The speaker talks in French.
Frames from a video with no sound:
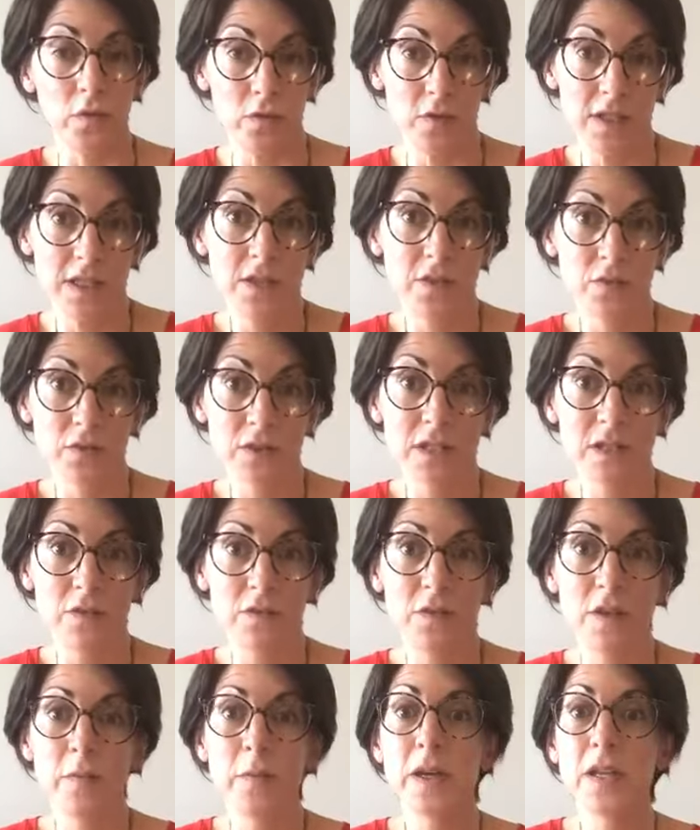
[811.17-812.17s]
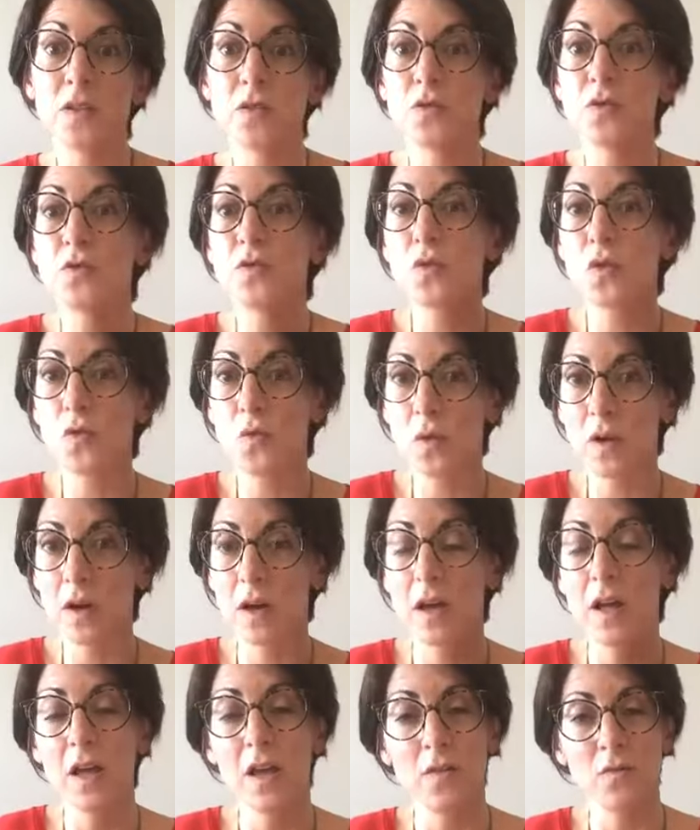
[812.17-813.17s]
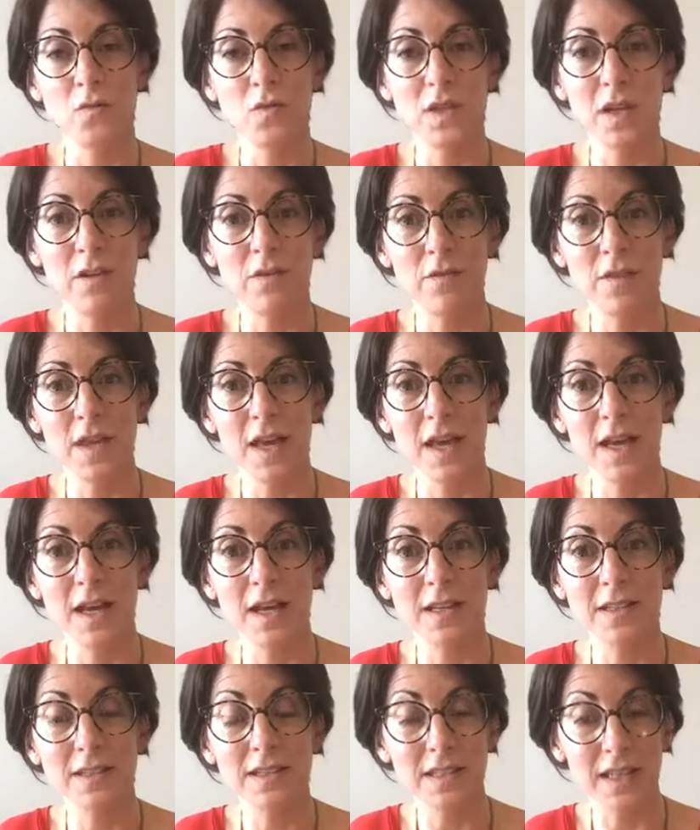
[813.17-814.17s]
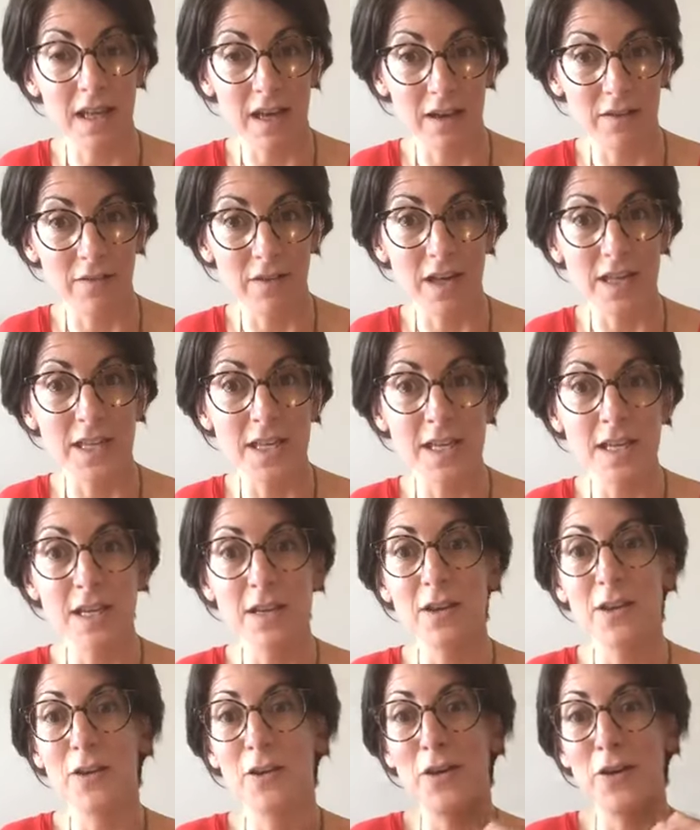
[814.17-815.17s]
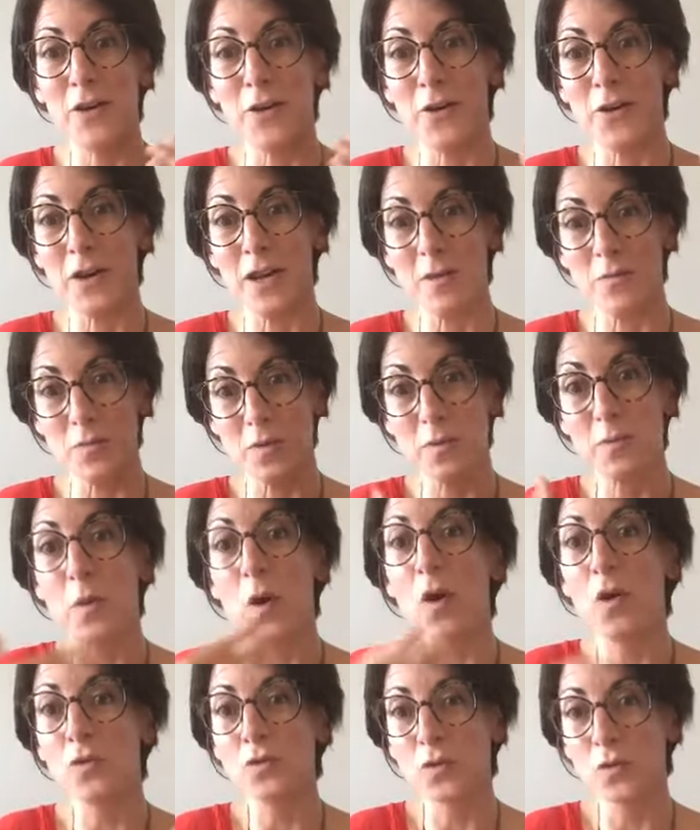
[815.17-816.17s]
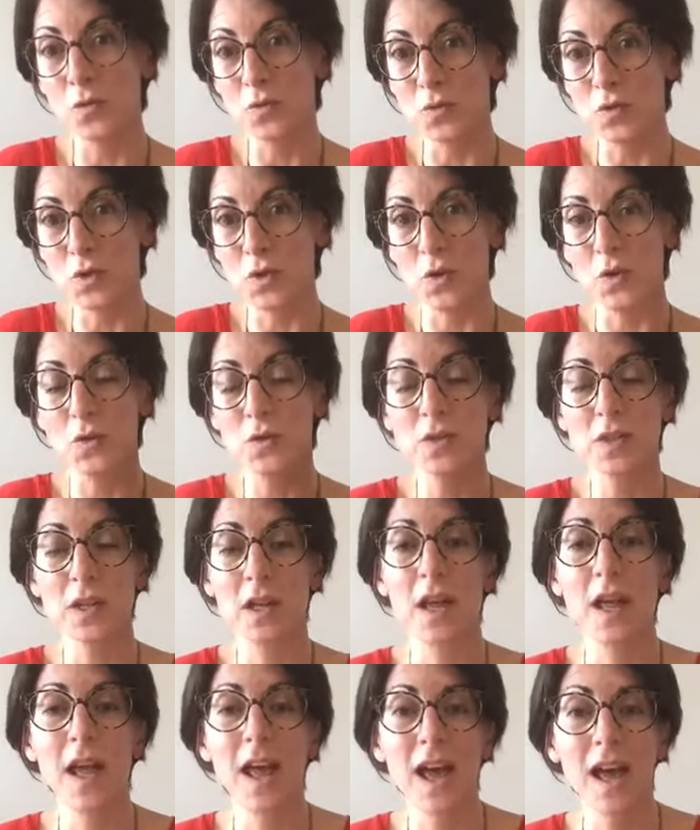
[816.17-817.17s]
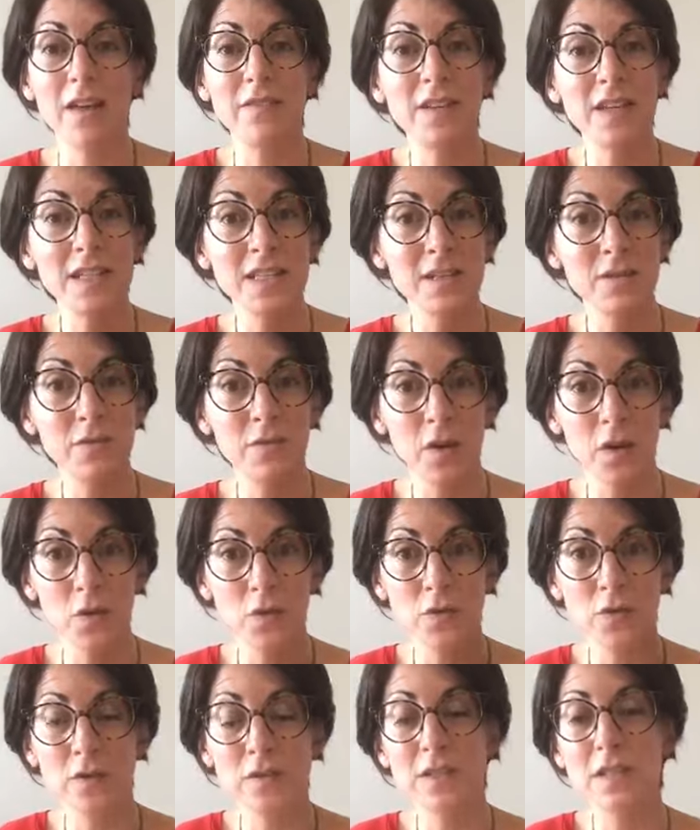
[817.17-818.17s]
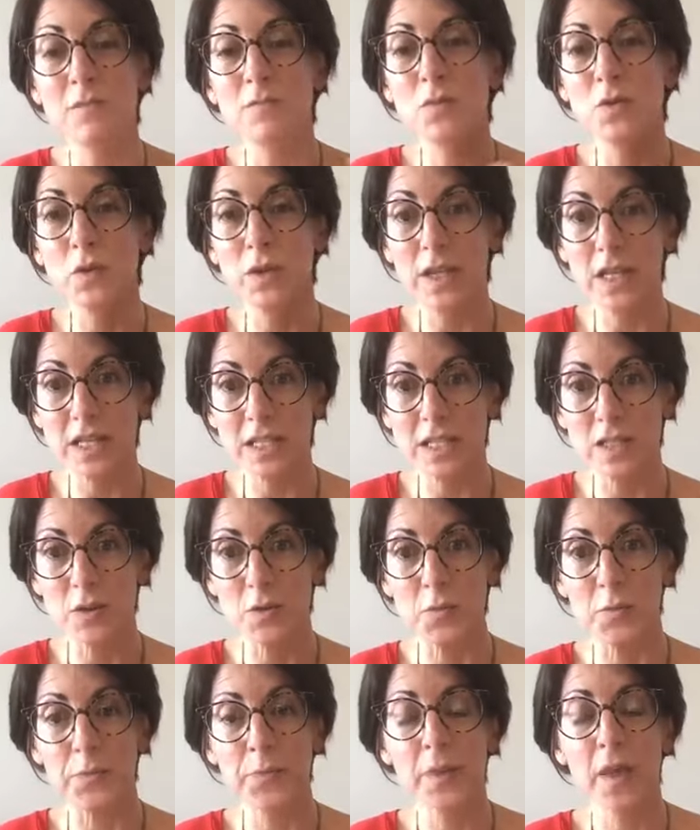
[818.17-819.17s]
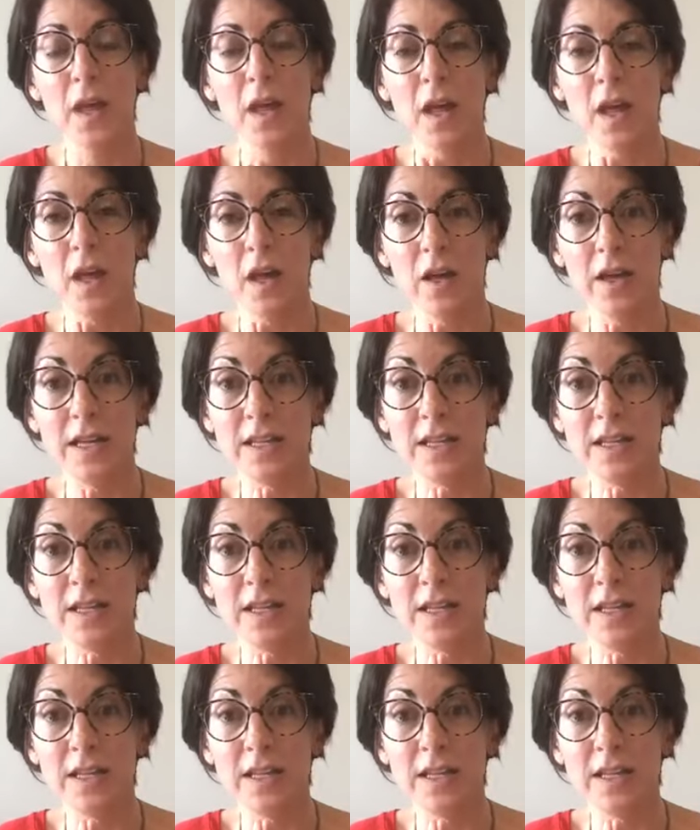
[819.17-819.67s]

d'identifier bah, ce sur quoi vous avez à travailler euh, et puis prendre conscience avec différents types de questions euh,